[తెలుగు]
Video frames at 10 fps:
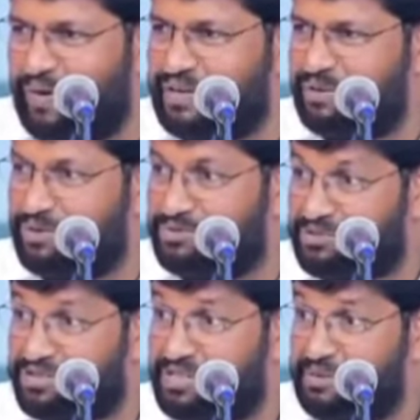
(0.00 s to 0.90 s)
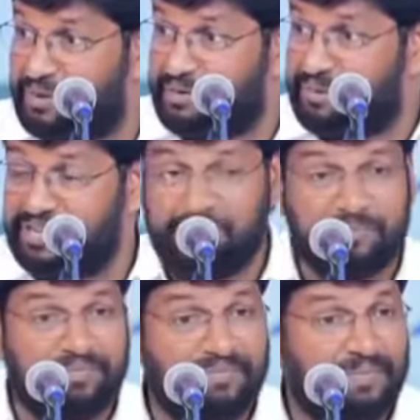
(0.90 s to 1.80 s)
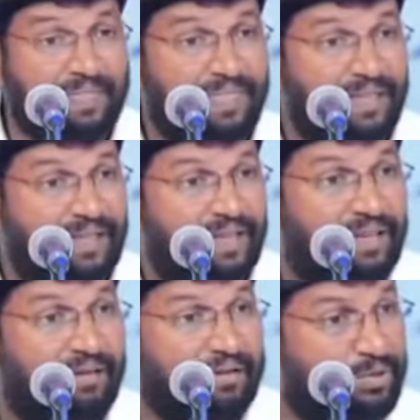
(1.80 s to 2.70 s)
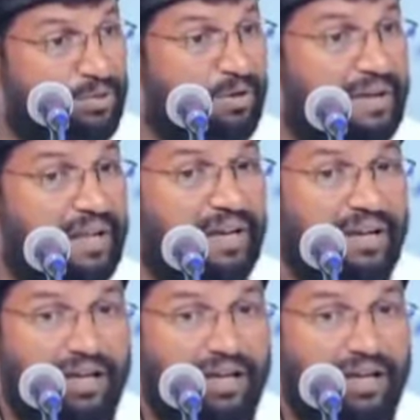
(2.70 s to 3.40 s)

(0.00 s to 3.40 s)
వాటి కోసం అంతసేపు పడి పడి వెతుక్కోవాలా